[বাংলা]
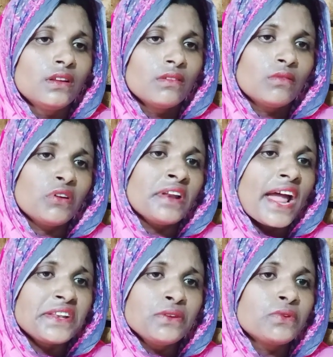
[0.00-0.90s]
ওই
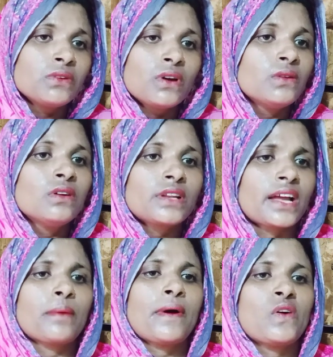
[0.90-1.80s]
নাইট ডিউটি করলেও
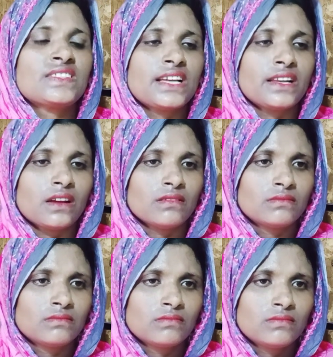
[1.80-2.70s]
টাকা পাওয়া যায় না
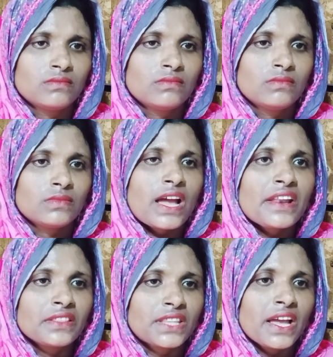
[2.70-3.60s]

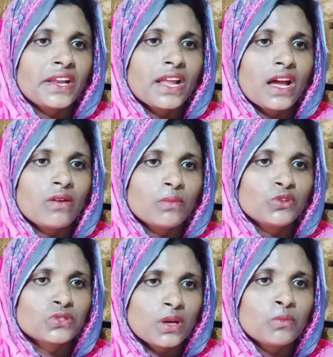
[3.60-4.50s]
কারেন্ট থাকে না
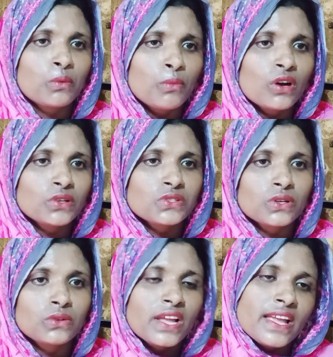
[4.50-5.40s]
অমুক সামুক বক্ক
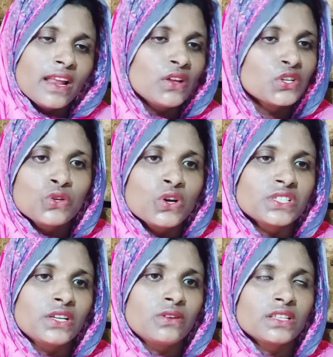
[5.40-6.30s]
চক্কর এই এলে
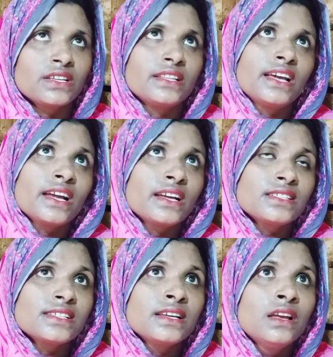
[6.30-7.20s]
সংসারই করা যায় না দেখা
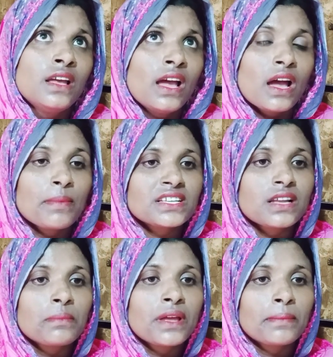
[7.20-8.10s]
গেছে আমার
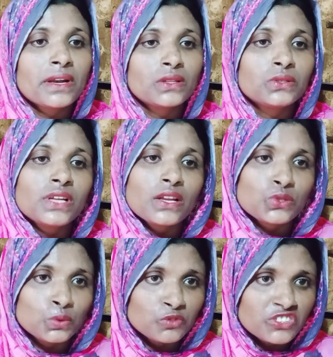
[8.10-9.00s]
স্বামী আমার থুইয়া
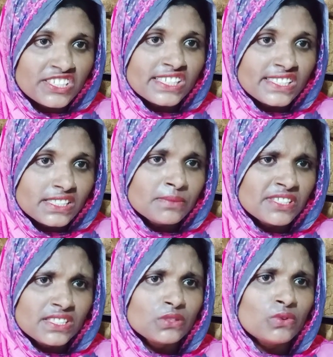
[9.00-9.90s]
সমুদ্রের কিস্তি
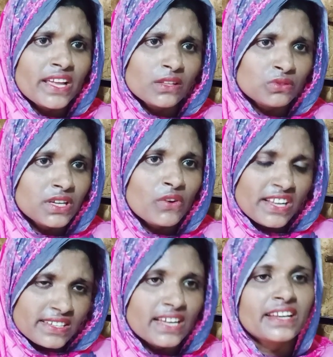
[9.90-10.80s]
মিস্তি উড়াইয়া থুইয়া
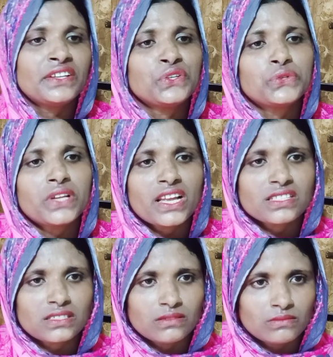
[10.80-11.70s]
অনেক টাকা ঋণ করিয়া
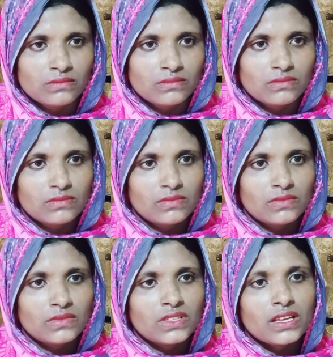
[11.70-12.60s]
গেছে
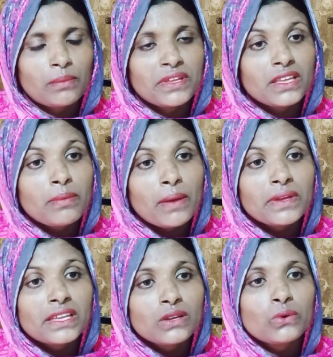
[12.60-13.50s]
আচ্ছা তাই আমি কিভাবে
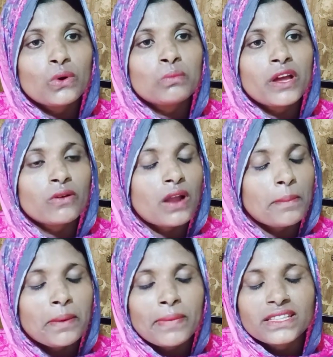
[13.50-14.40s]
কি করবো এখন
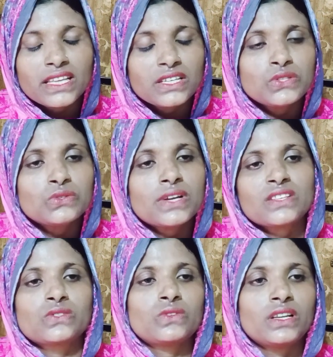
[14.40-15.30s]
আমার মাথায় কিছু
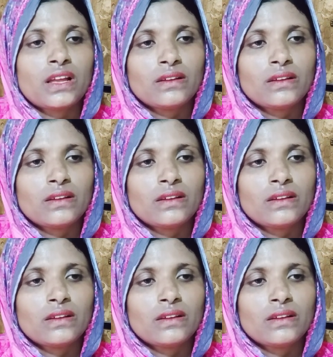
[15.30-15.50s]
কাজ করে না